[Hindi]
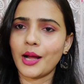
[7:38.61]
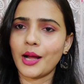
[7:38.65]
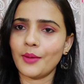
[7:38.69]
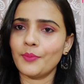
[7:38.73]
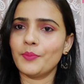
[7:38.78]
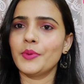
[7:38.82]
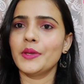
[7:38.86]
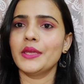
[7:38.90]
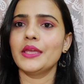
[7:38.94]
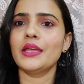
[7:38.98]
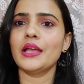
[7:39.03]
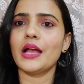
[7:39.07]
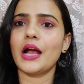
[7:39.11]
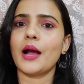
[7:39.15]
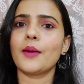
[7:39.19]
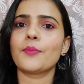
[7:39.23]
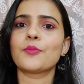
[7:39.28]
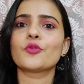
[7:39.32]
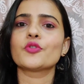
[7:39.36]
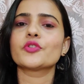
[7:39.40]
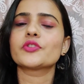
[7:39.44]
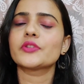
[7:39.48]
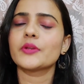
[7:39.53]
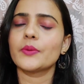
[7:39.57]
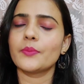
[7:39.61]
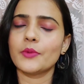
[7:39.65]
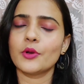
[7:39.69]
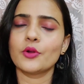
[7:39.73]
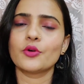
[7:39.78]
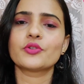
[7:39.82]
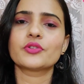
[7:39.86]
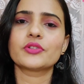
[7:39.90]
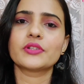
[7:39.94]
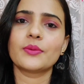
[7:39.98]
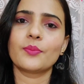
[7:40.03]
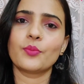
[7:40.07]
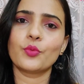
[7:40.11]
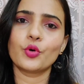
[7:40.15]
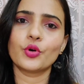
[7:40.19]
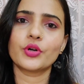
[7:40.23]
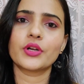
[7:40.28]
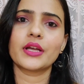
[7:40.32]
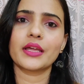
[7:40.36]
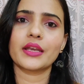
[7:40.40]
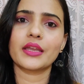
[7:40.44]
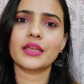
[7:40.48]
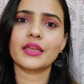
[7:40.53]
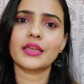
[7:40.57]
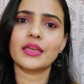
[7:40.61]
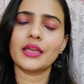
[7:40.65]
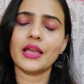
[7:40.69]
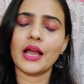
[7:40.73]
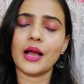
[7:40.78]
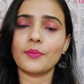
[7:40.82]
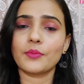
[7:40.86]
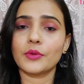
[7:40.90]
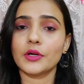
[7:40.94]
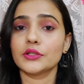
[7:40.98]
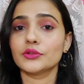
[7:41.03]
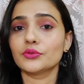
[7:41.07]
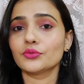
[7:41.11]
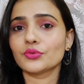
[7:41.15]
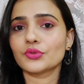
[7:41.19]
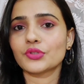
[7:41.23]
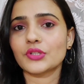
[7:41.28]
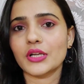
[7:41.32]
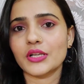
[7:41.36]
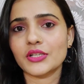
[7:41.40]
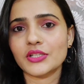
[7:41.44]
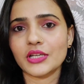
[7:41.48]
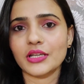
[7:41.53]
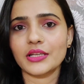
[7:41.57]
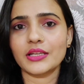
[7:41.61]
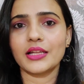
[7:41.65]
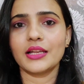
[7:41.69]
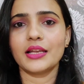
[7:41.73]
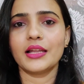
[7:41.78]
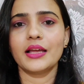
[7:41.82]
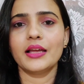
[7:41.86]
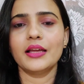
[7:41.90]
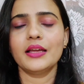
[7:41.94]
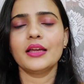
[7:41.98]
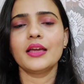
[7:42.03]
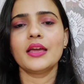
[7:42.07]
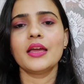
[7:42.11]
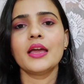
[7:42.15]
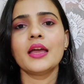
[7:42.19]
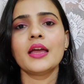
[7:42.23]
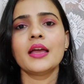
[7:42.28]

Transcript: अभी आपको सब लोग सपोर्ट करेंगे आपका दूसरा चैनल है